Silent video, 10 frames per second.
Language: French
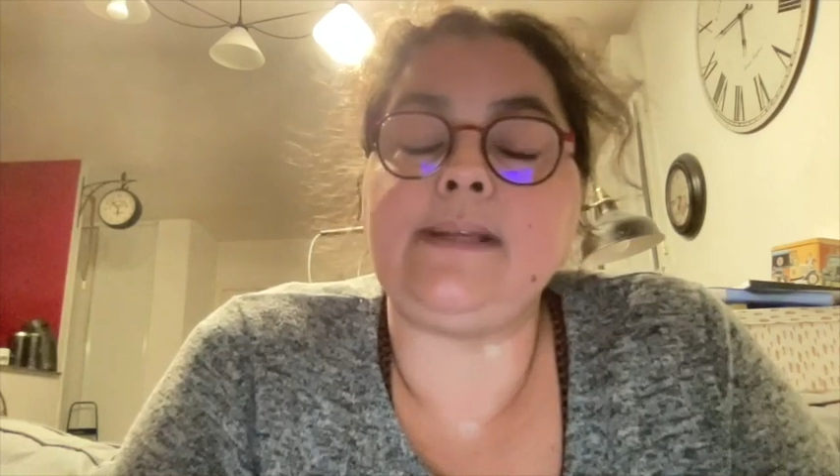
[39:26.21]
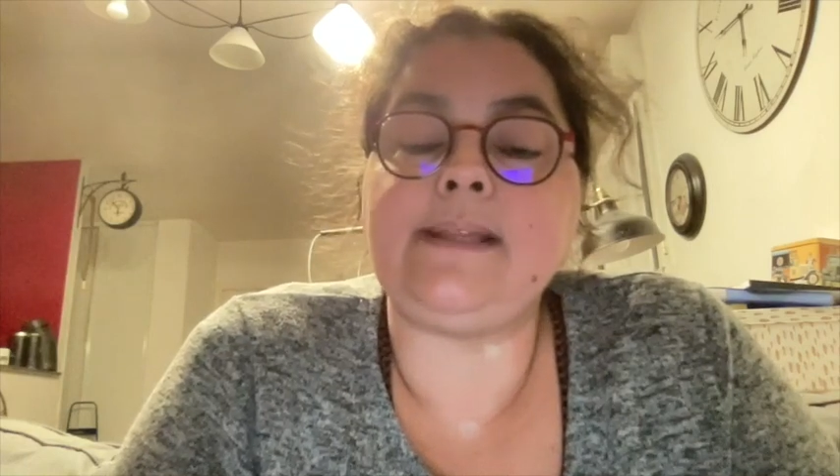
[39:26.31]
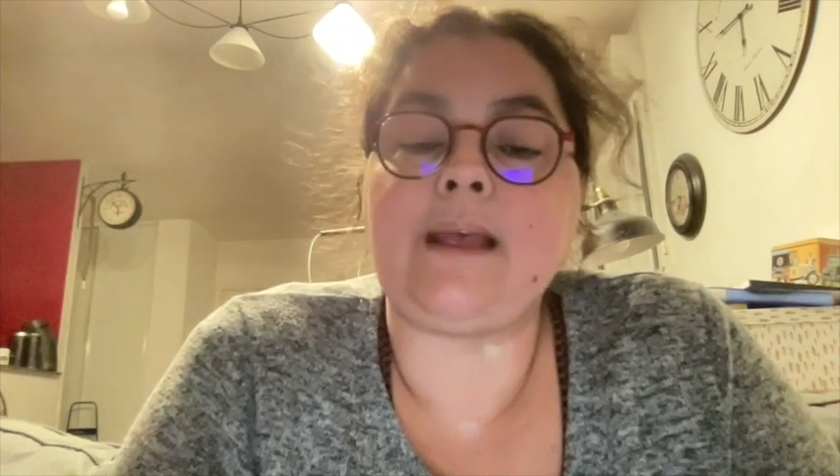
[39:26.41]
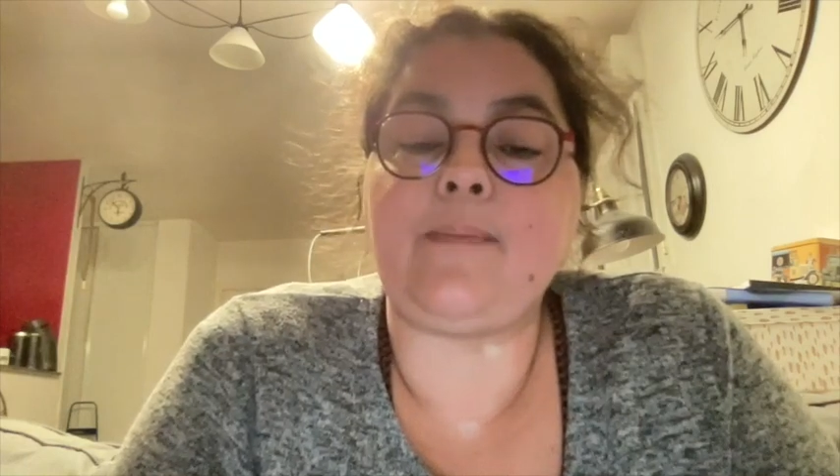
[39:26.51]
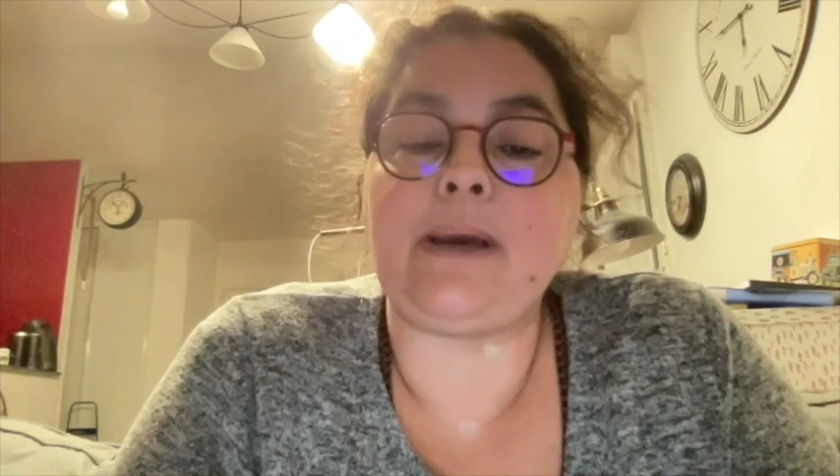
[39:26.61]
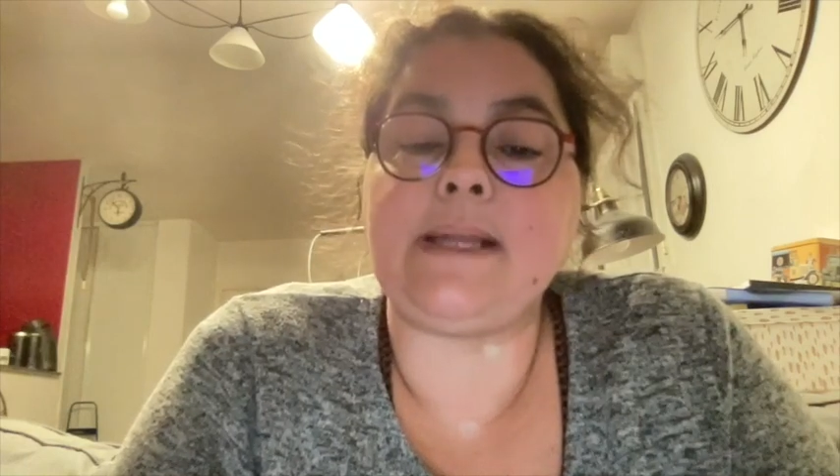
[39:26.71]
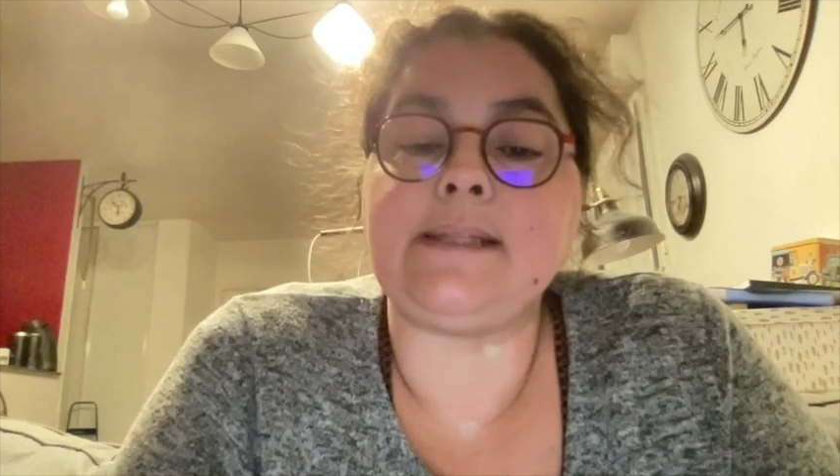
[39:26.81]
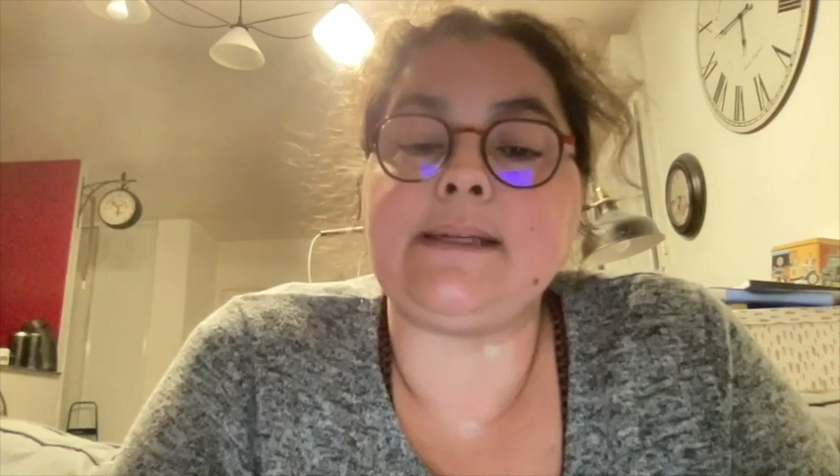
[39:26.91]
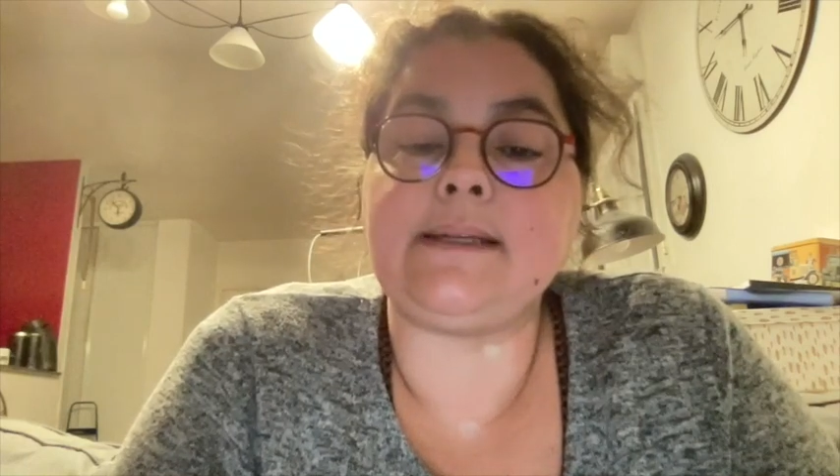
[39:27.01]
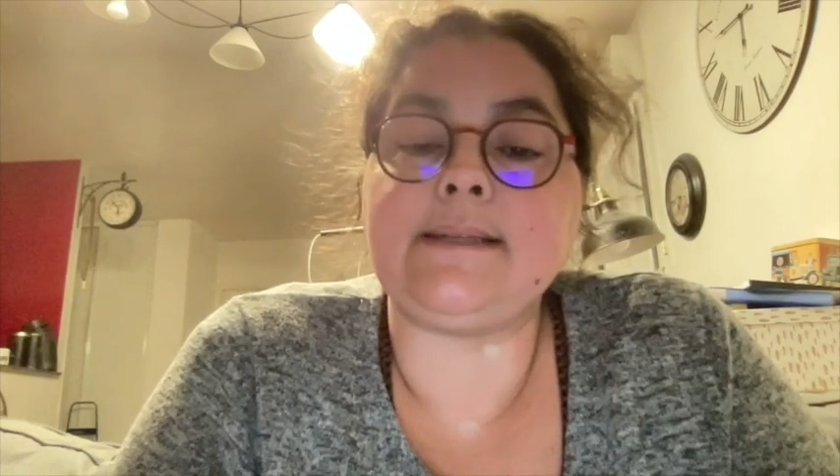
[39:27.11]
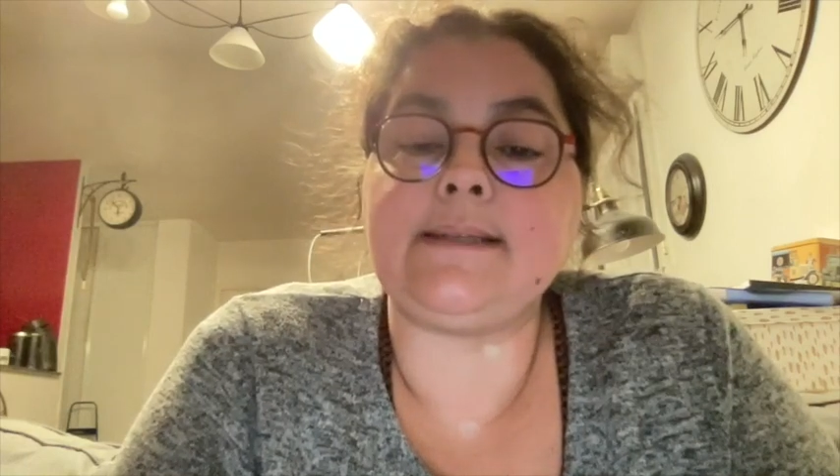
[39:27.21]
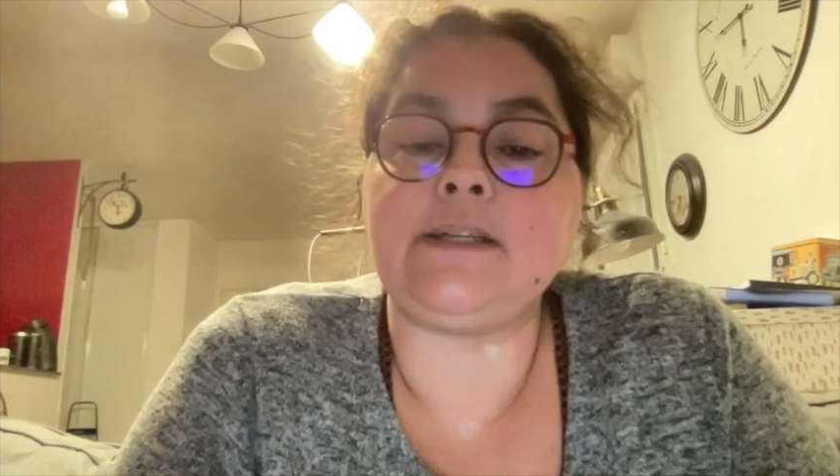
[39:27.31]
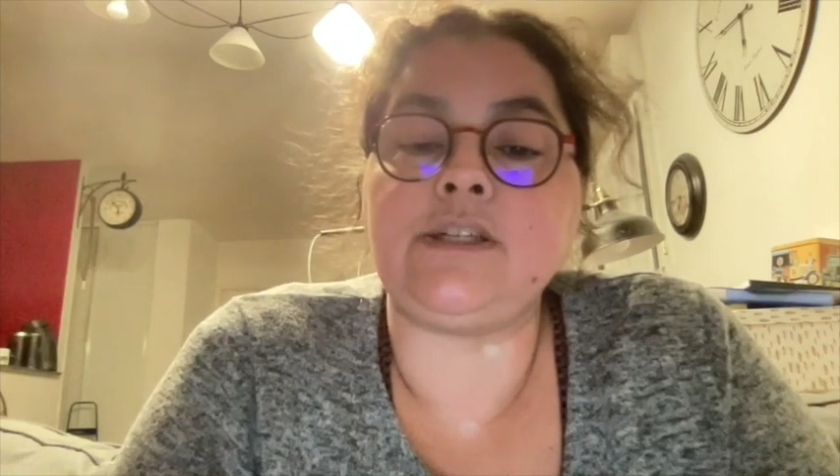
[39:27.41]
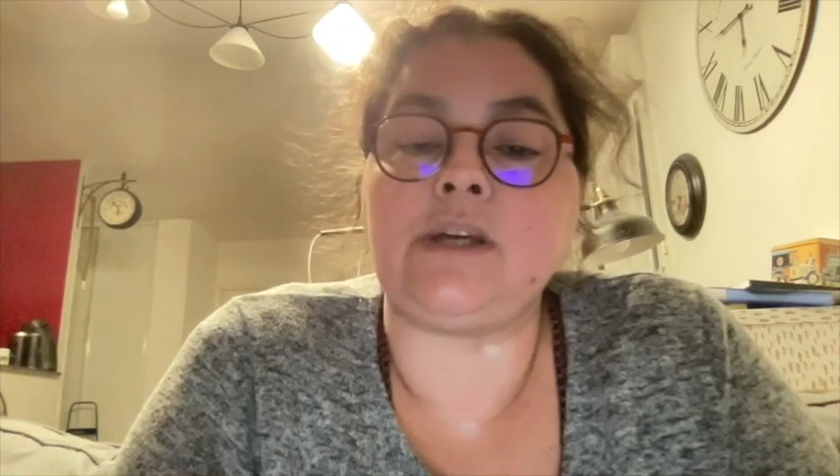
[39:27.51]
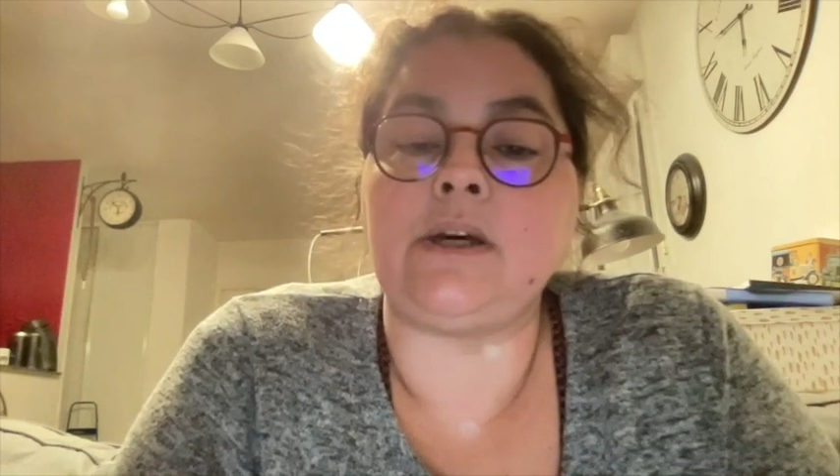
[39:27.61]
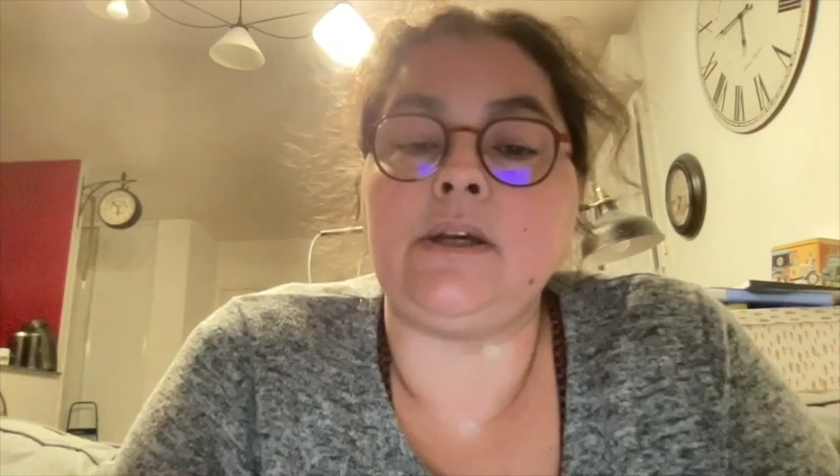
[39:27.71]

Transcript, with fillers: est un prêtre, Sacha,